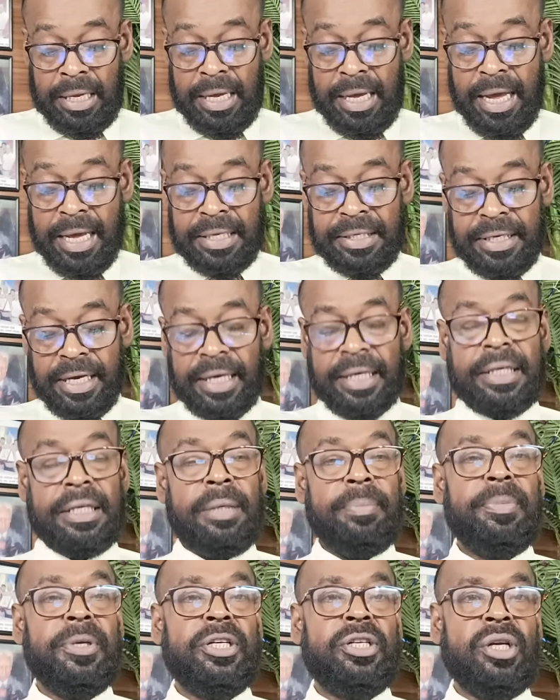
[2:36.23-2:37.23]
এই যে একটি
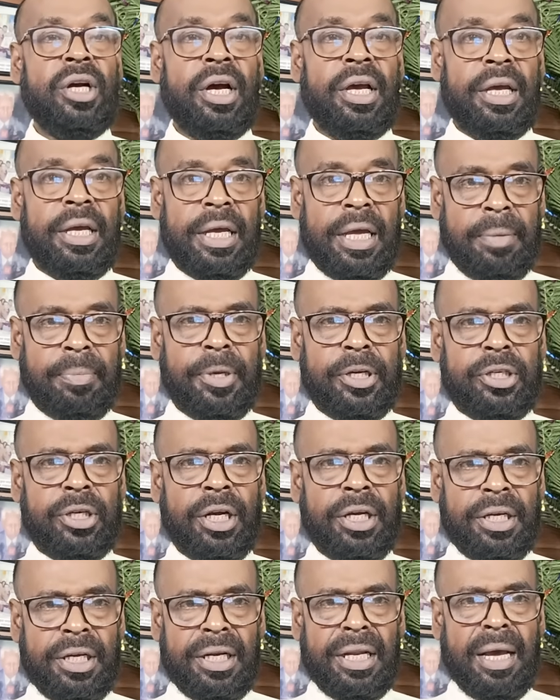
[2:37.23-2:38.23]
বিষয় এই
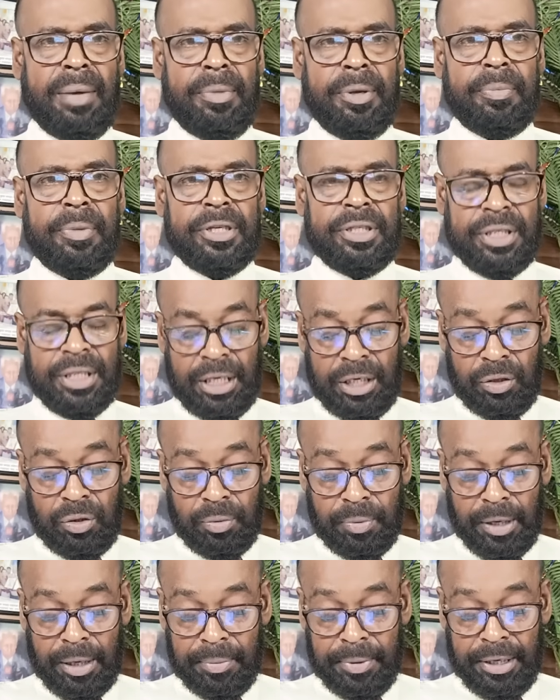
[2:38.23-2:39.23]
বিষয়টি নিয়ে আমি
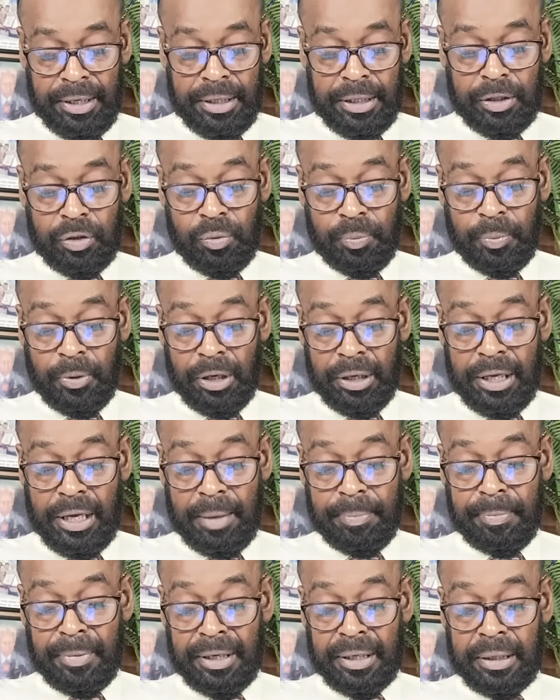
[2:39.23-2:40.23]
বিস্তারিতভাবে একটু পরেই
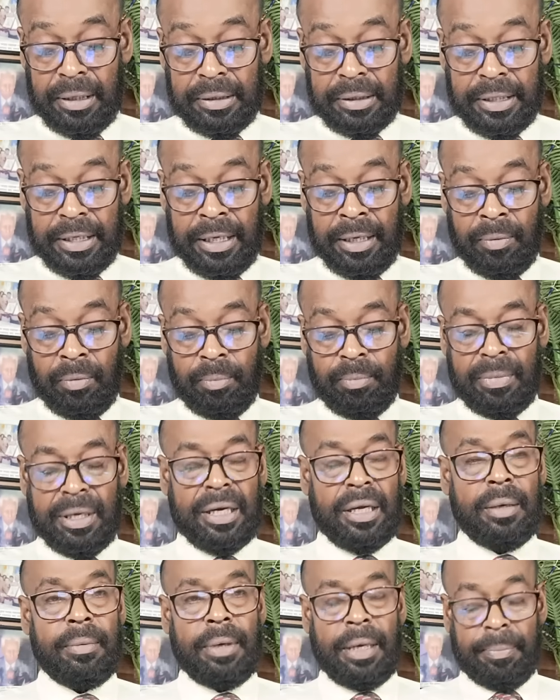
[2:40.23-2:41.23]
আপনাকে
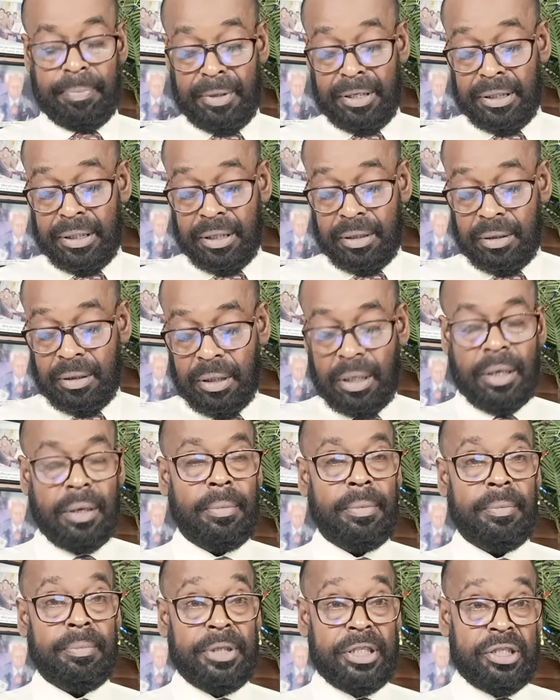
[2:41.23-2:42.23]
মানে আপনাদের
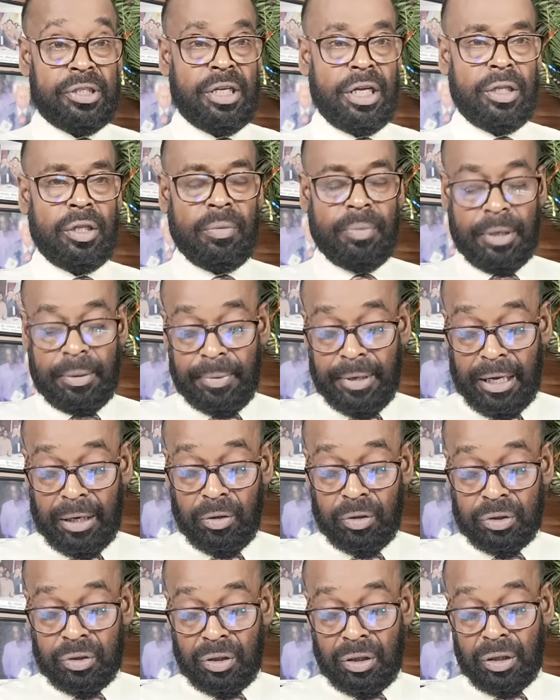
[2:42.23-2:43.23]
বিস্তারিতভাবে
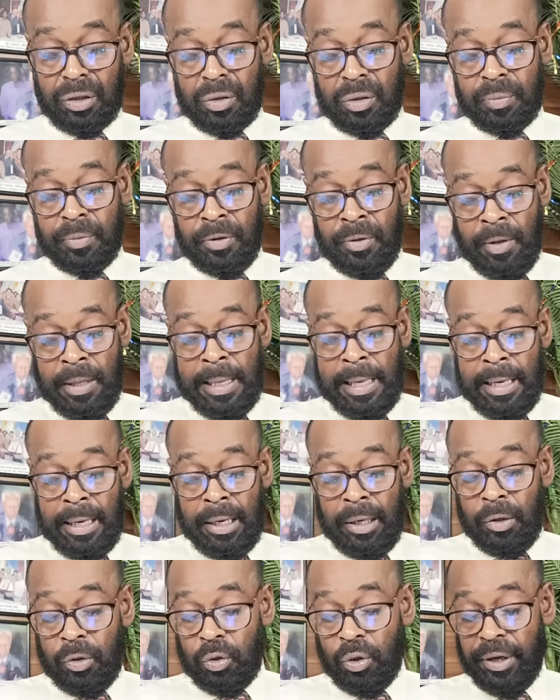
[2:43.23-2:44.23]
আলোচনা করব
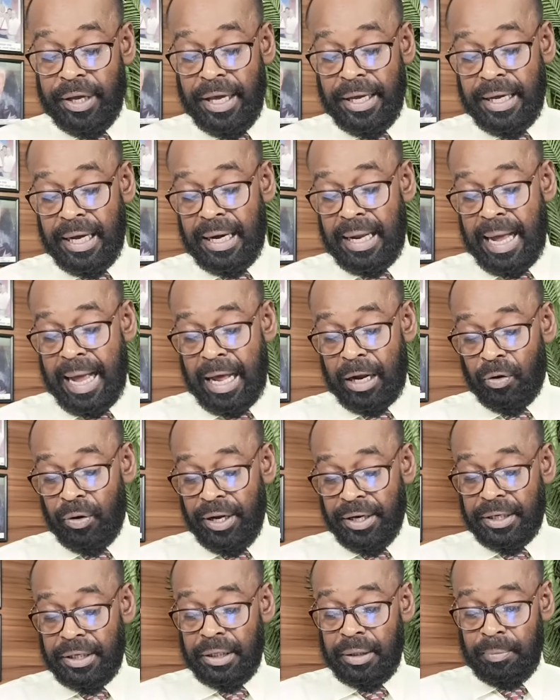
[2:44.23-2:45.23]
তো এইখানে আরও
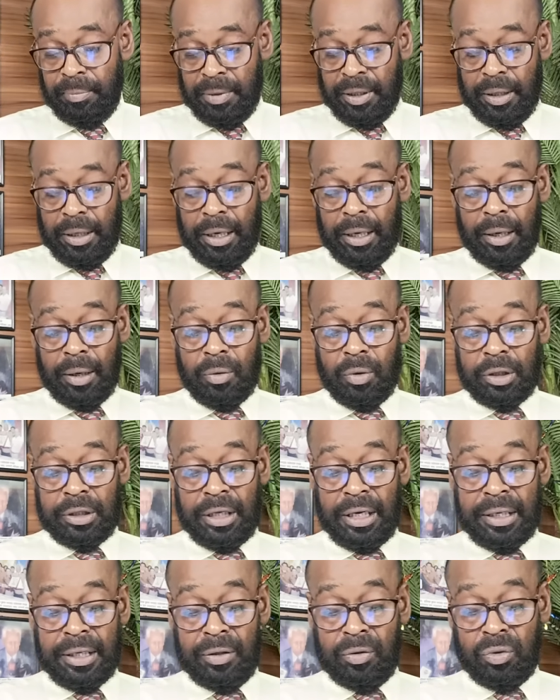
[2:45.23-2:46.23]
একটি কথা
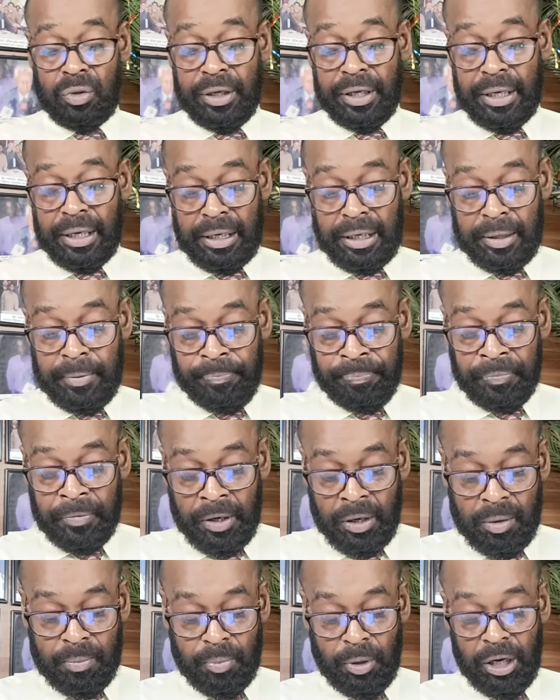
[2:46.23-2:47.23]
কিন্তু এখানে
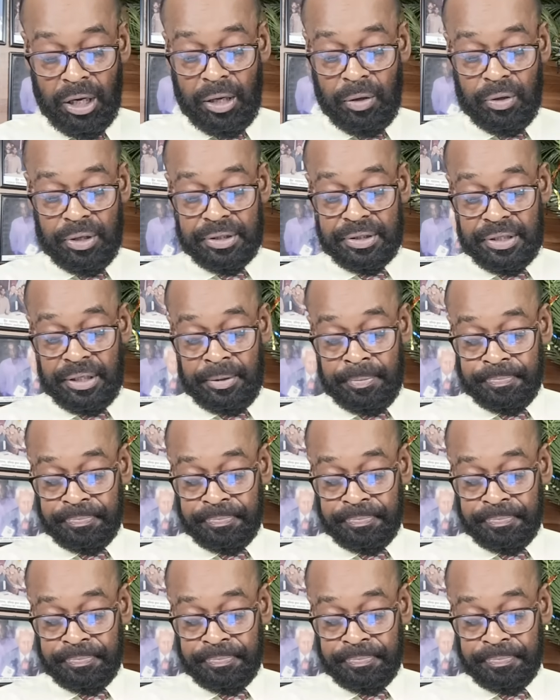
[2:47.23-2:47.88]
বলা হয়েছে